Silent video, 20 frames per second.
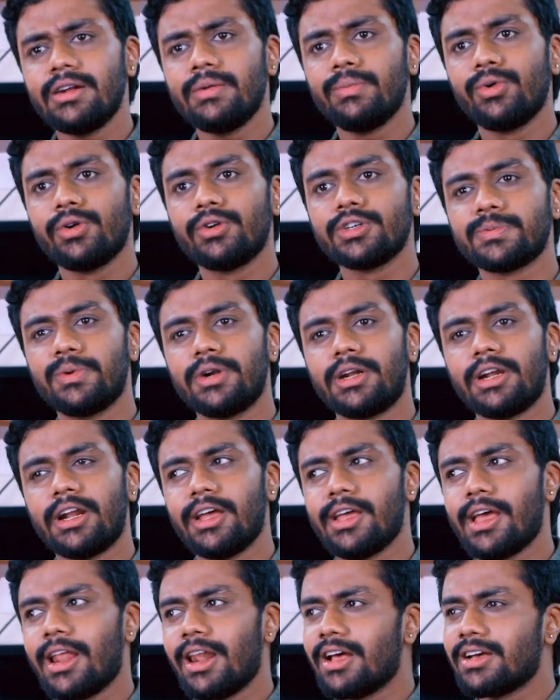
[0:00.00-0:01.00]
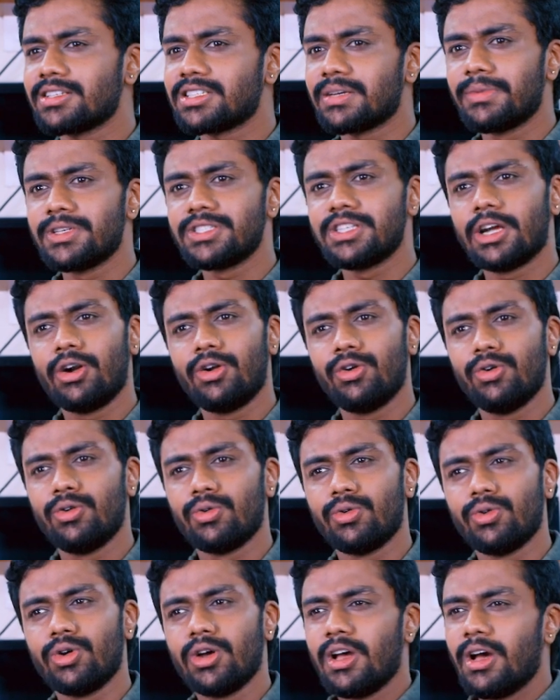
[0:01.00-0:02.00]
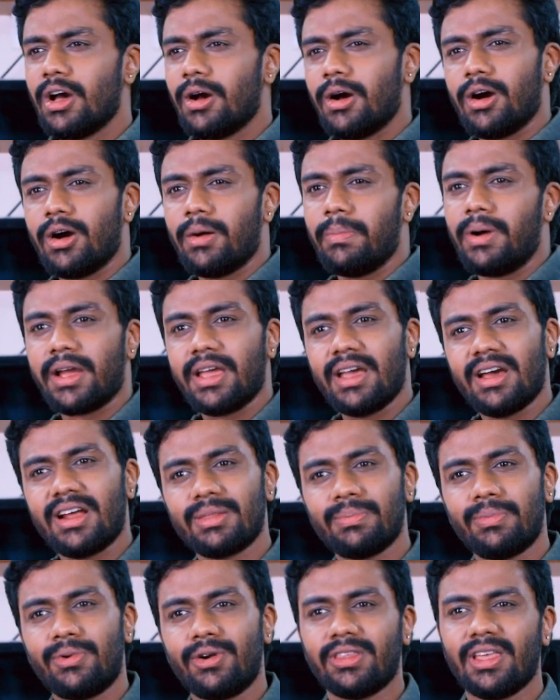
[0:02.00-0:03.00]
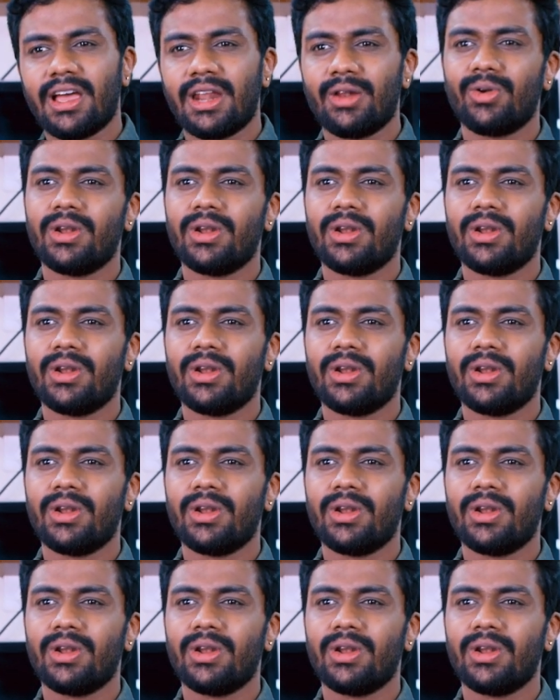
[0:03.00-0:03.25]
गजेंद्र को ही रास्ते से हटा देंगे तो आपके रास्ते का कांटा हट